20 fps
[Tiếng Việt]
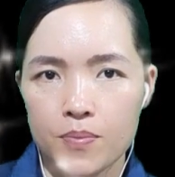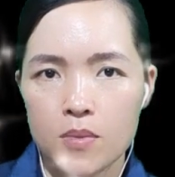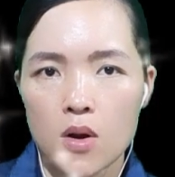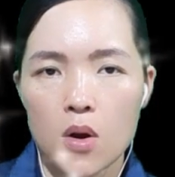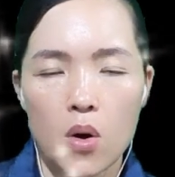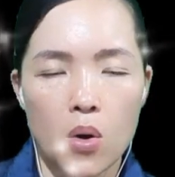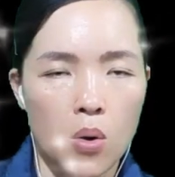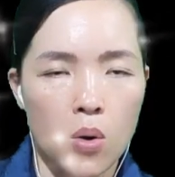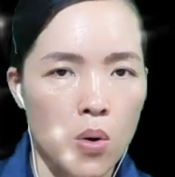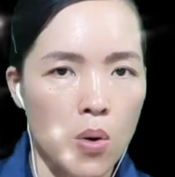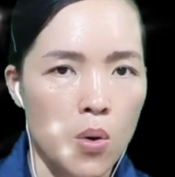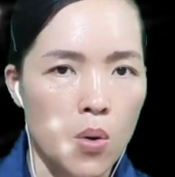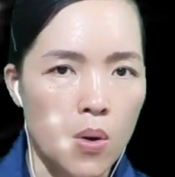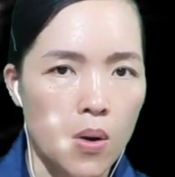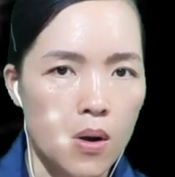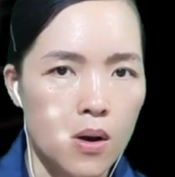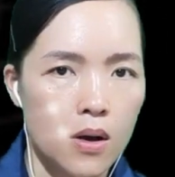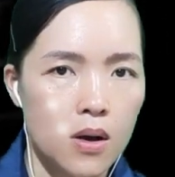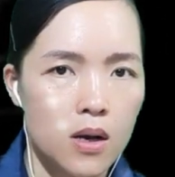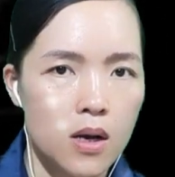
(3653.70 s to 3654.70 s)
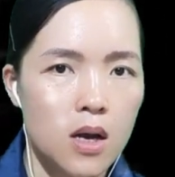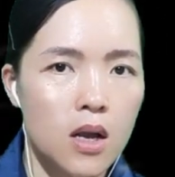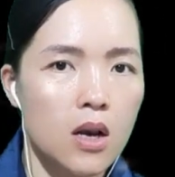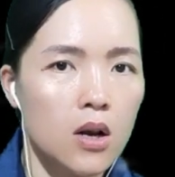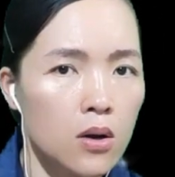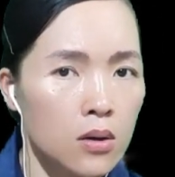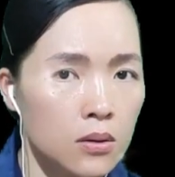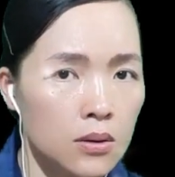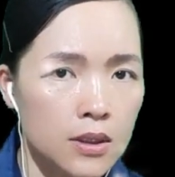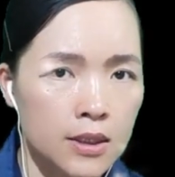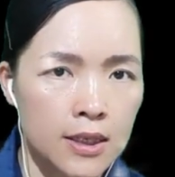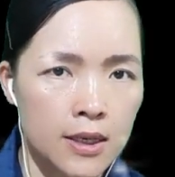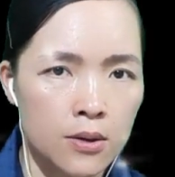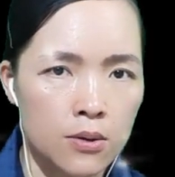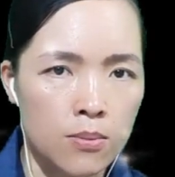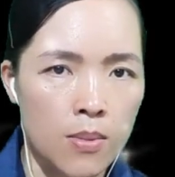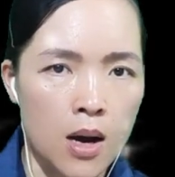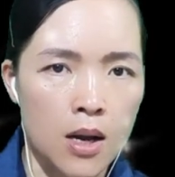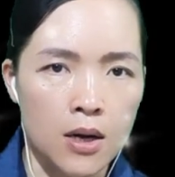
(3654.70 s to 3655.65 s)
Ồ, lúc chiều bọn